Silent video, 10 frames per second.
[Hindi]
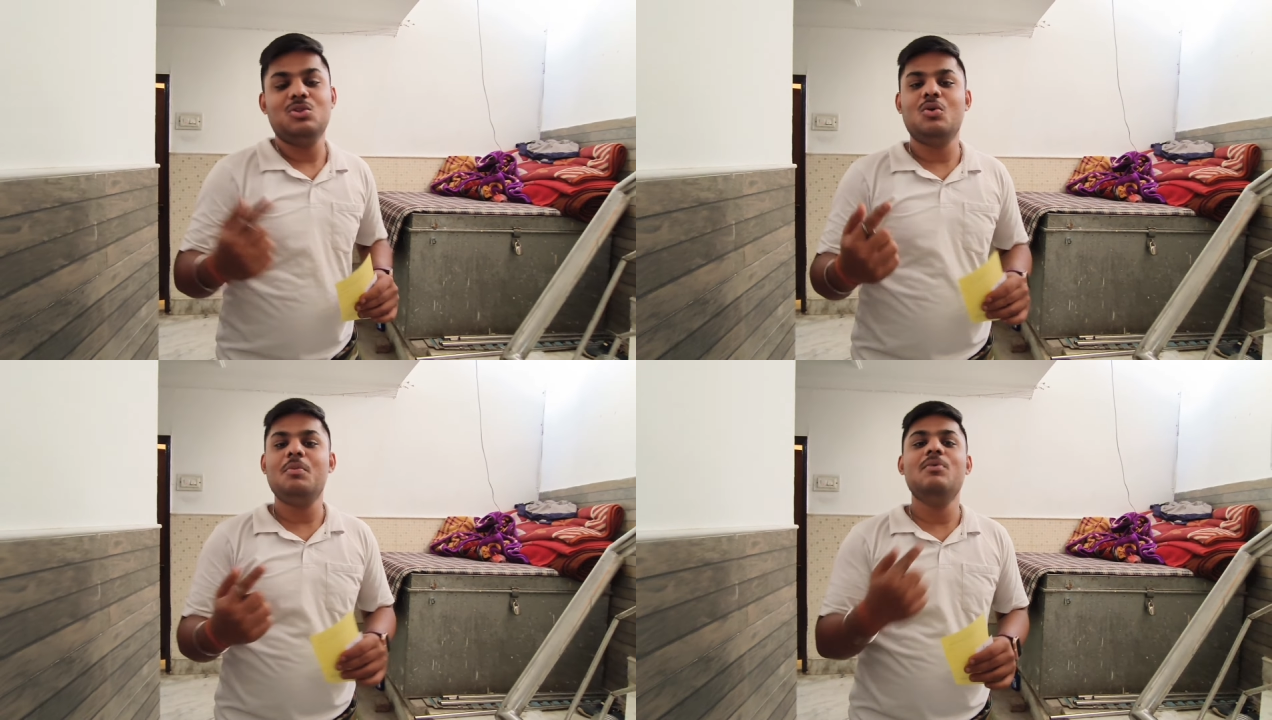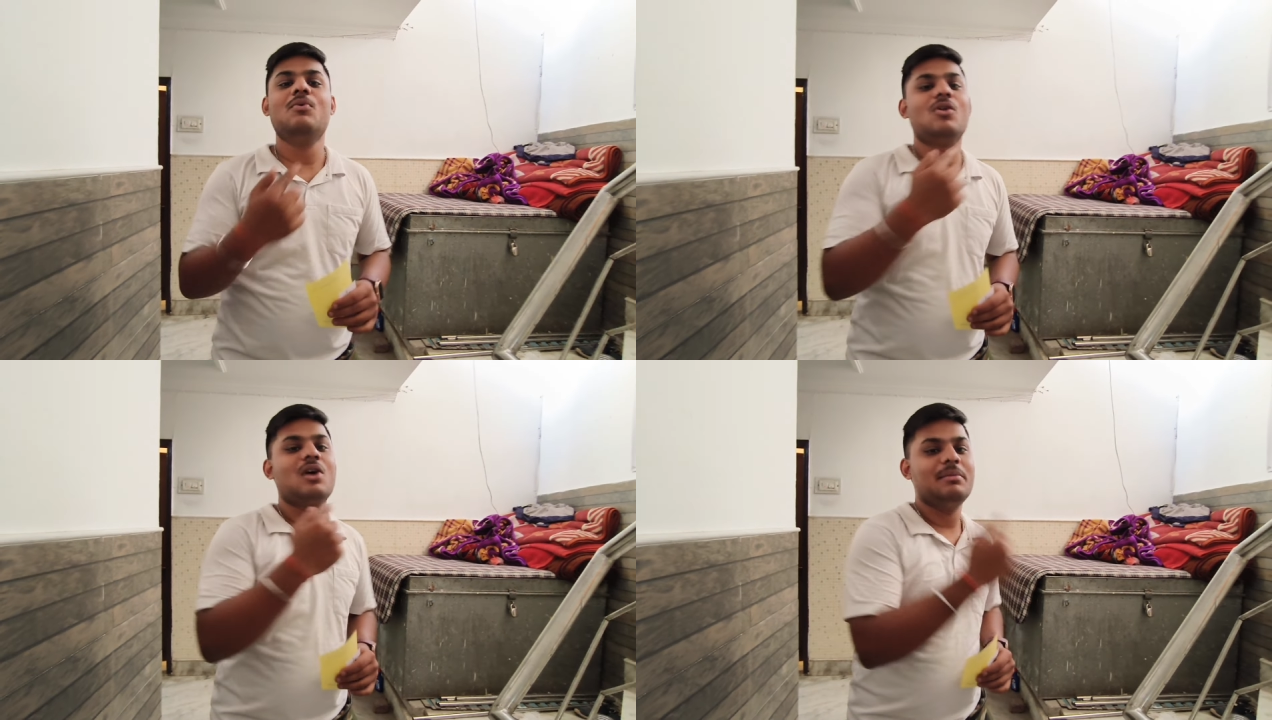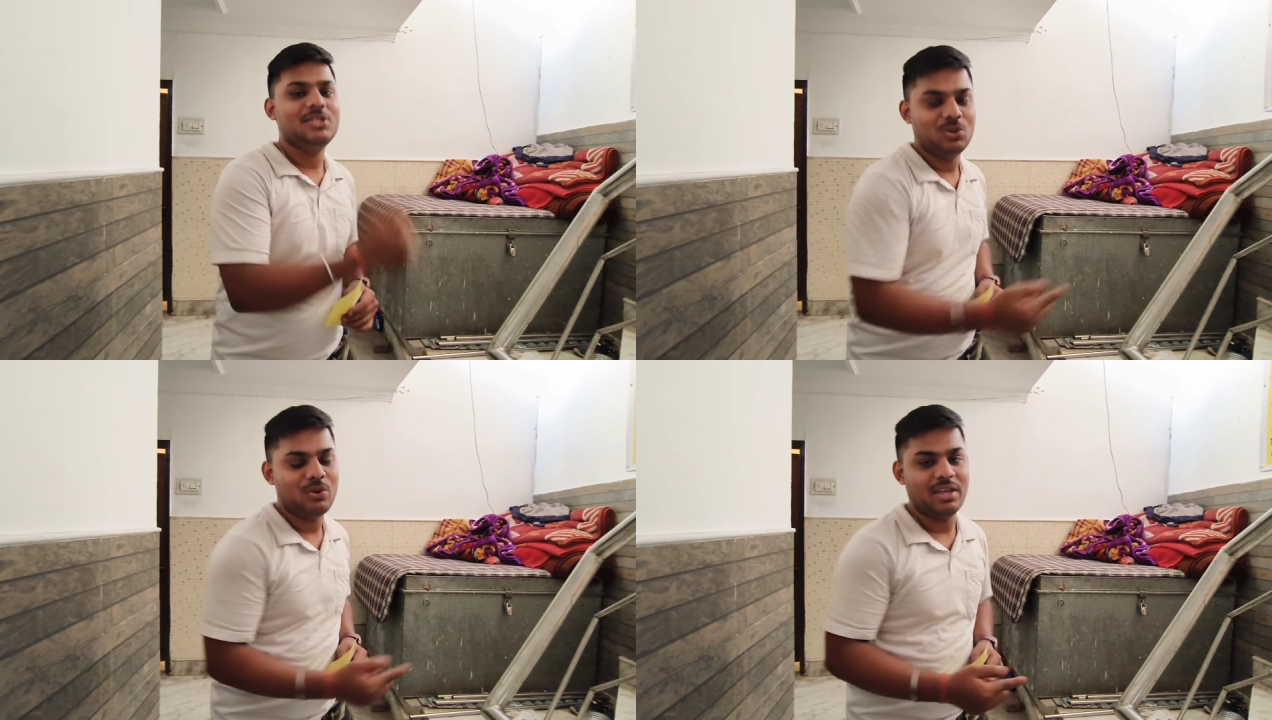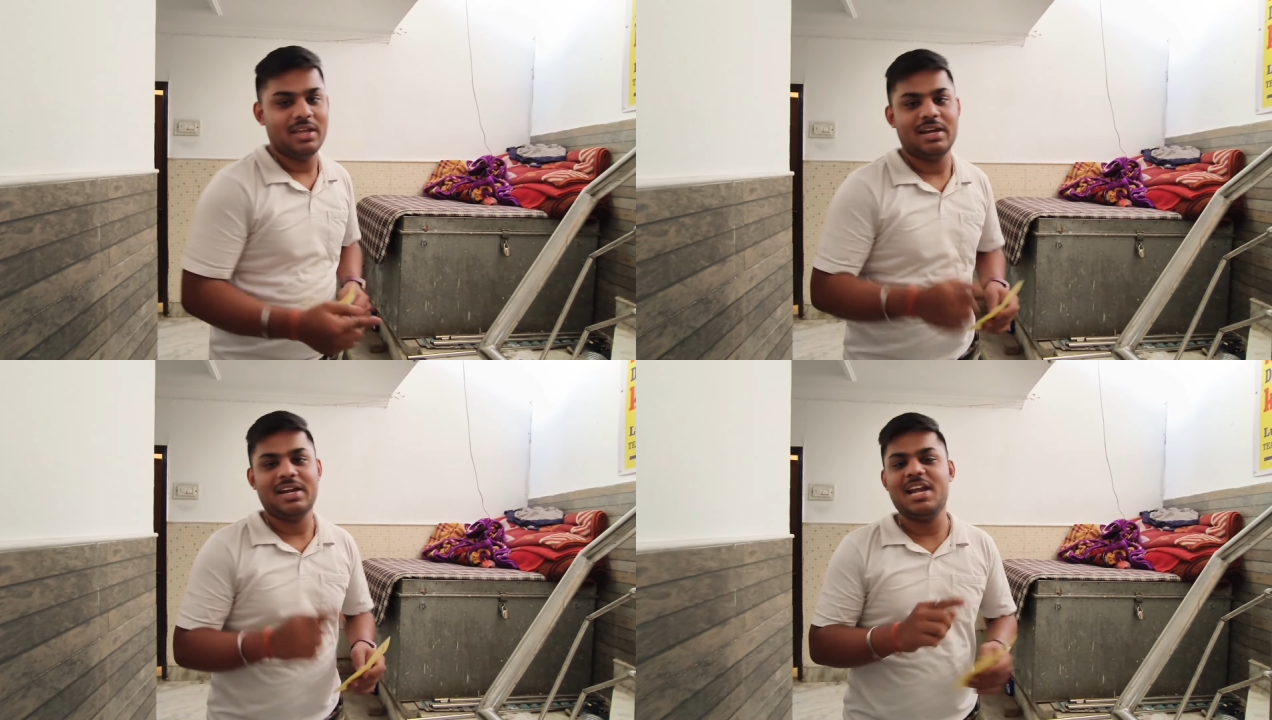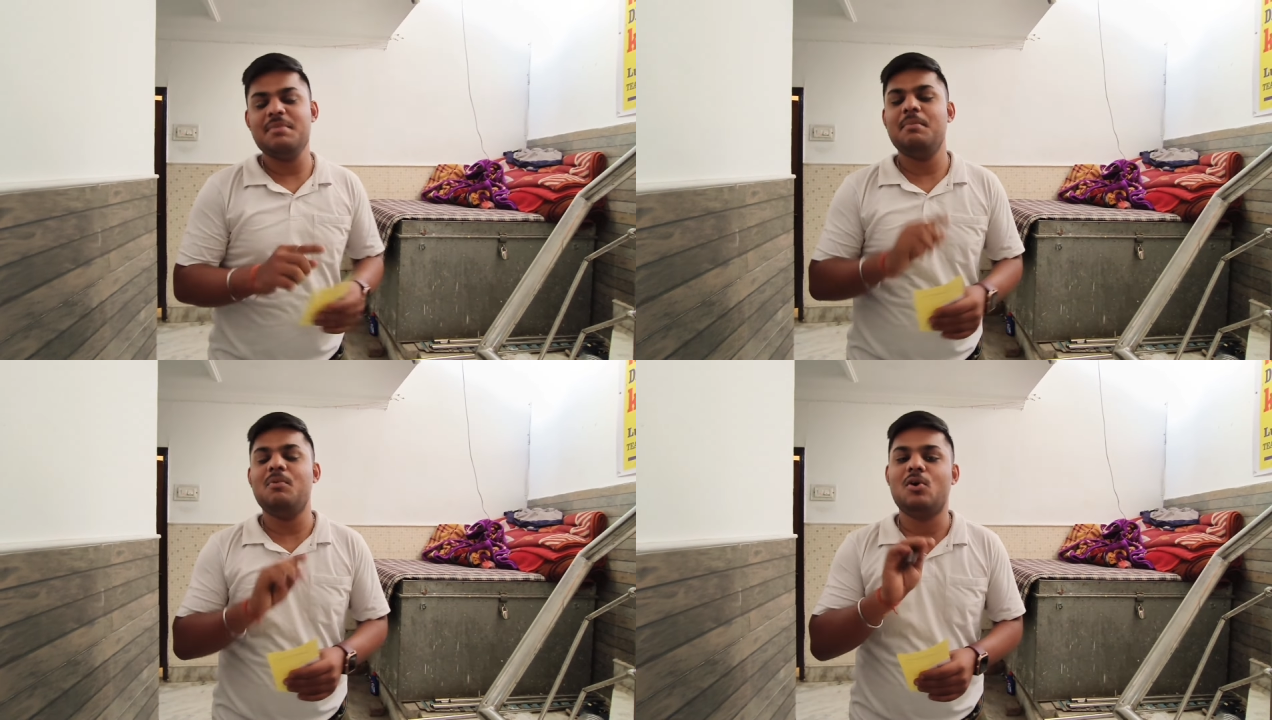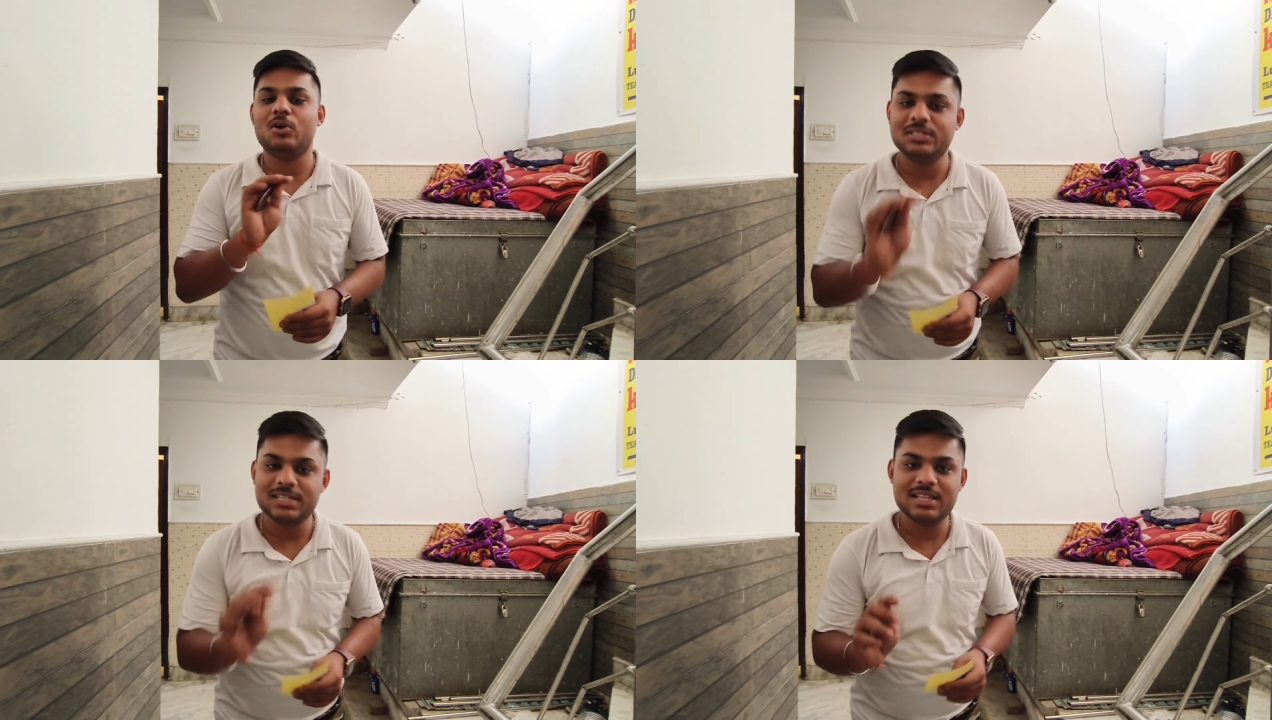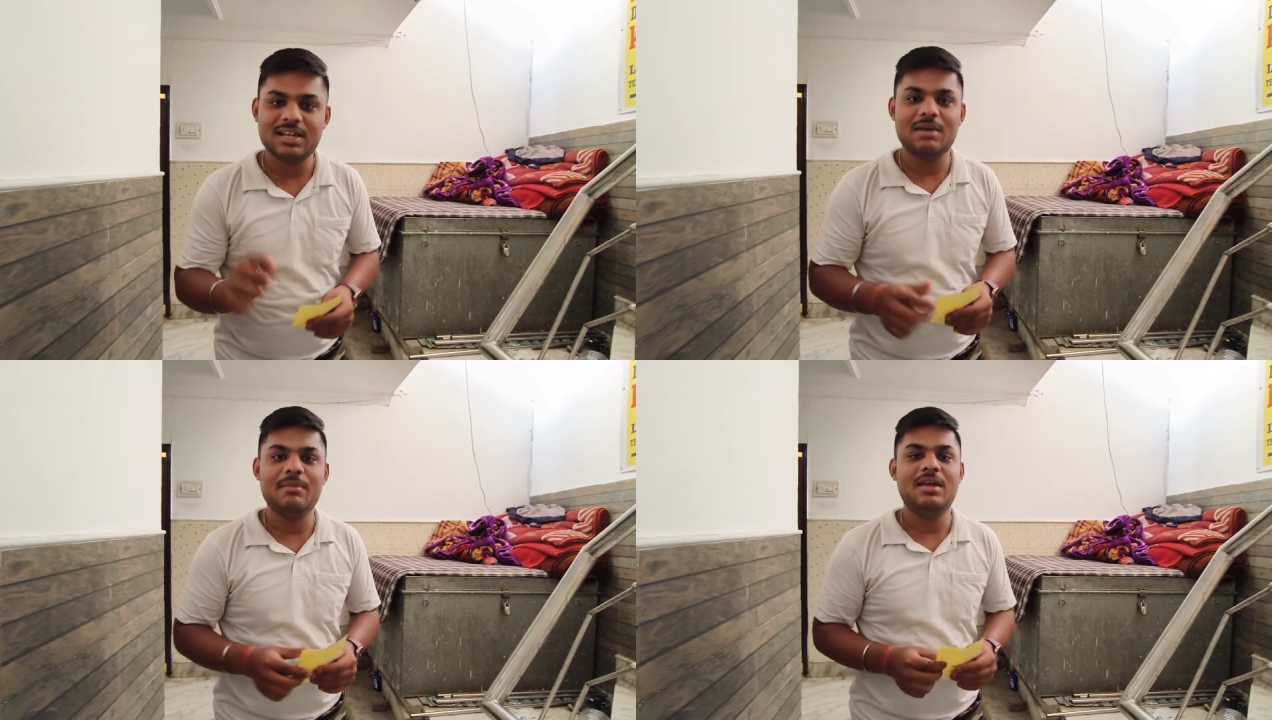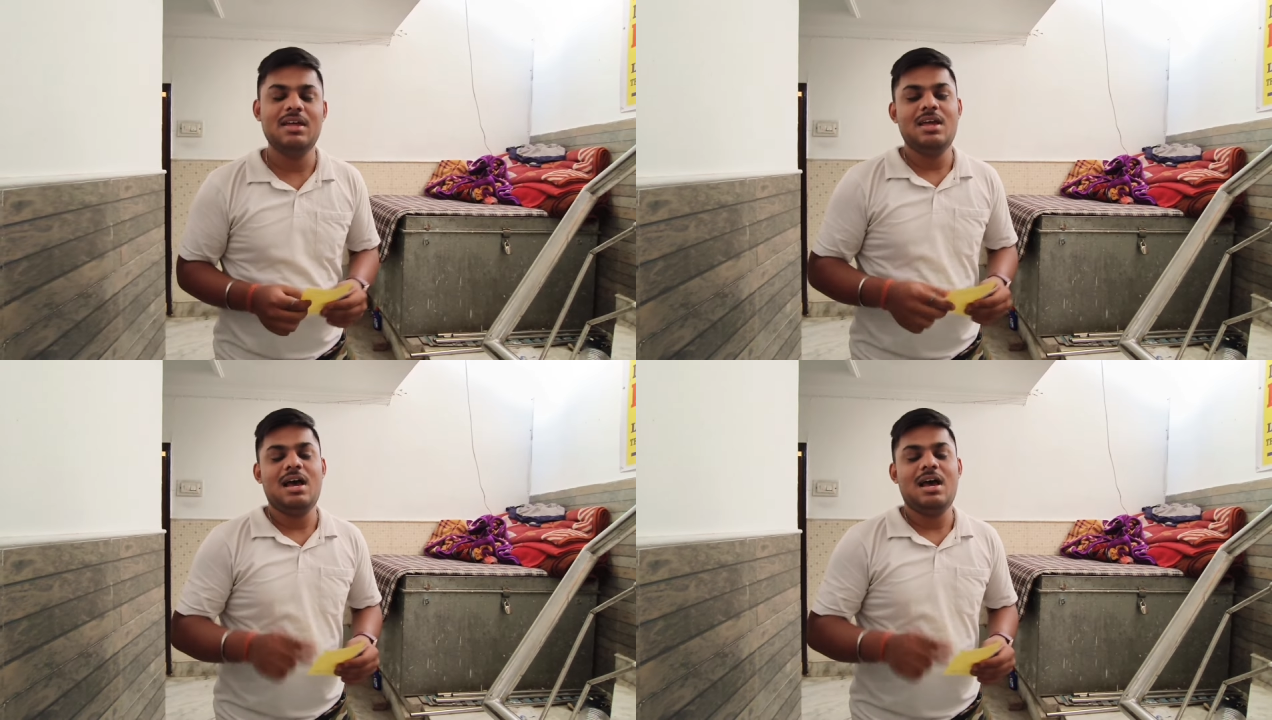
तो भी वो लोग हमें छोड़ेंगे रेट भी बहुत ही ज्यादा कम है